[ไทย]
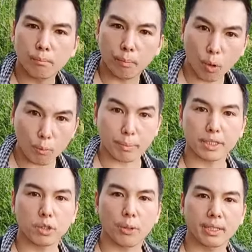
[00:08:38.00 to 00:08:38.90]
ปลงพ
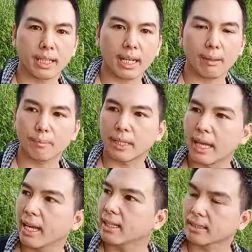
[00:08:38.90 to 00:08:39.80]
ระชนนะครับ
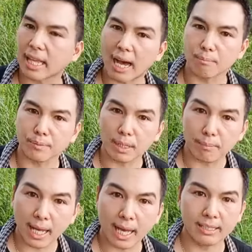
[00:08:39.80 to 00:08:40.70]
และตาม
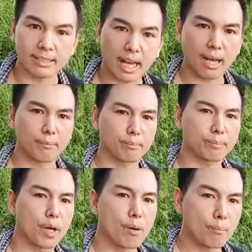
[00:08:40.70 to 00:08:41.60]
ตำนานตาม
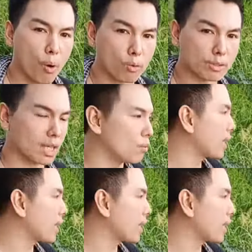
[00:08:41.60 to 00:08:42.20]
พงศาว